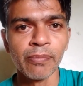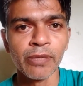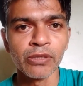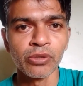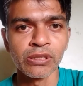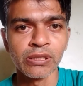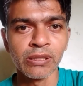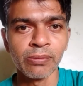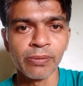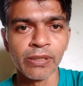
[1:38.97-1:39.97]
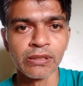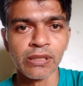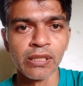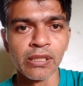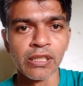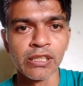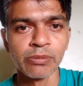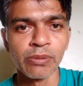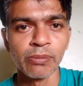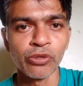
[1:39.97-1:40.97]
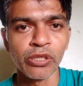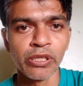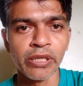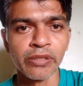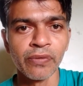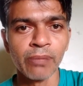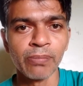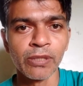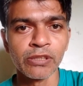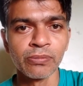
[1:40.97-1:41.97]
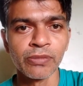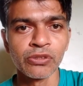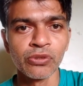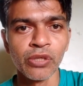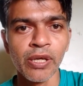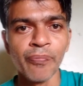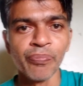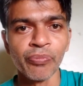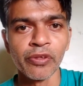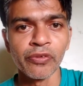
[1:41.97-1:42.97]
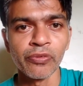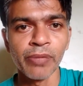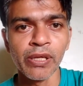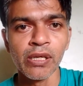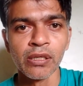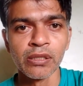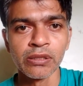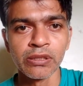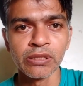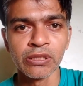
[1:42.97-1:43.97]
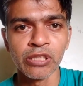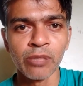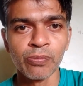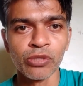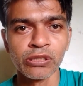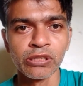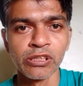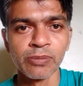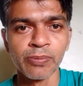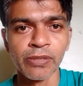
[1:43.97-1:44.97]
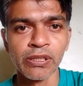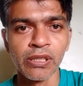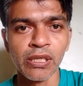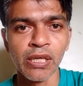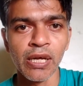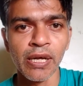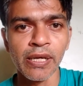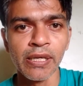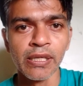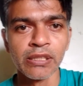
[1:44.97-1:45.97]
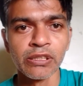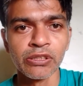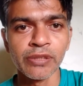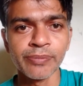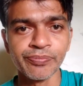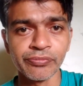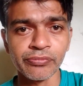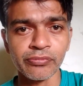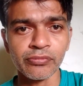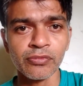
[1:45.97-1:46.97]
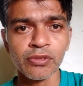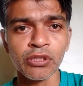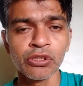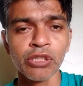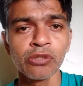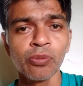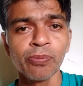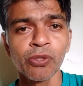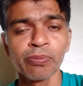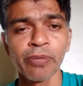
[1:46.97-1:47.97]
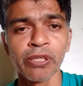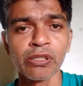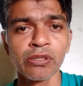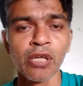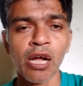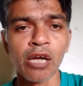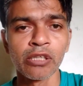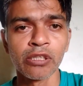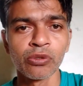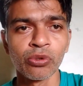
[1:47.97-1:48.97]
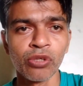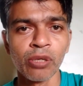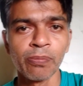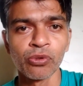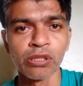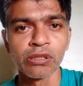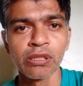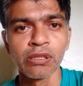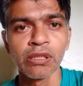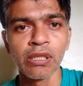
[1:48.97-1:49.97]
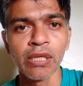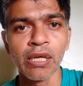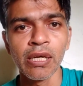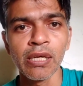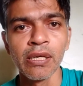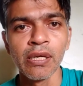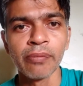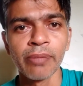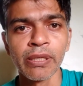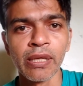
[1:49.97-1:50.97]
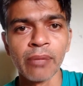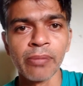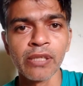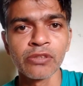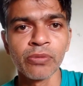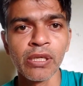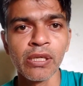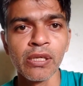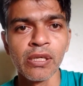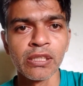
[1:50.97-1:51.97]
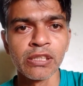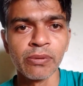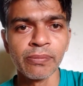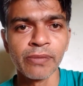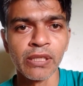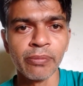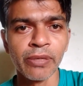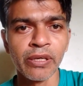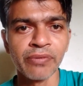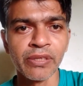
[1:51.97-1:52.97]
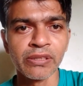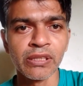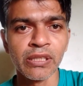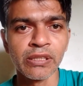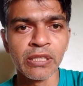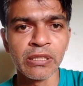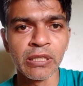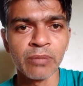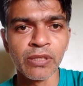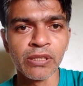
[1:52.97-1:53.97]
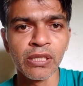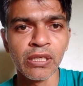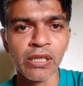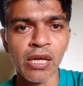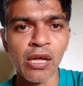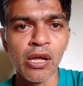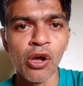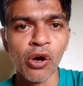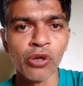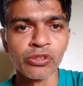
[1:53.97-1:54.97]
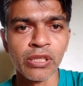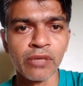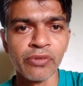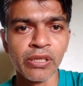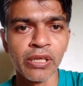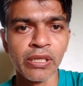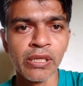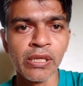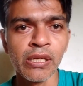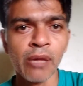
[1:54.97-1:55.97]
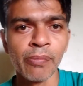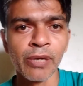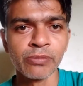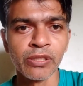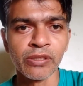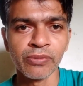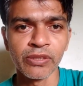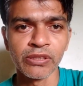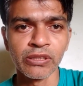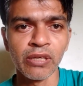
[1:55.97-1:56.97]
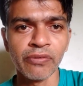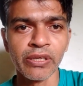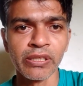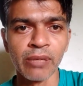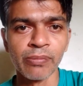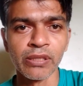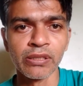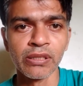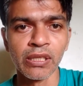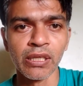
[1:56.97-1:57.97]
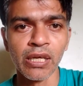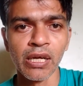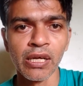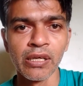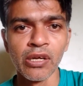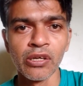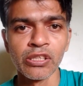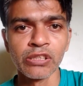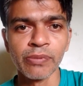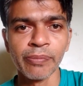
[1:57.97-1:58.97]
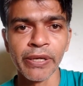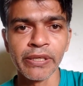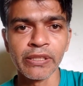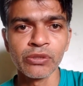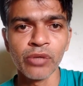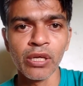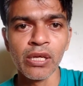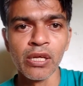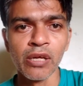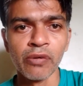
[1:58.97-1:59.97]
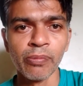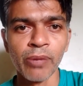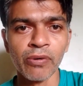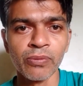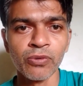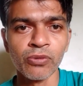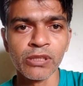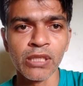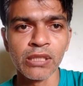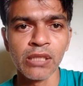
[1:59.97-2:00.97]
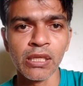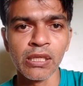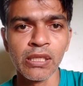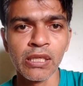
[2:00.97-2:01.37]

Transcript: बट थोड़ा सा डिफरेंस है इसमें मोटरेला ई फाइव प्लस में जो है इसमें सिक्स इंच का फुल एच डिस्प्ले दिया गया है इसे चार सौ पैंतीस आक्टा कोर का प्रोसेसर दिया गया है बट कैमरा जो है इसमें तेरह मेगापिक्सल का रियर कैमरा दिया गया है और सेल्फी के लिए पाँच मेगापिक्सल का फ्रंट कैमरा दिया गया है इसमें बैटरी जो है पावरफुल बताई जा रही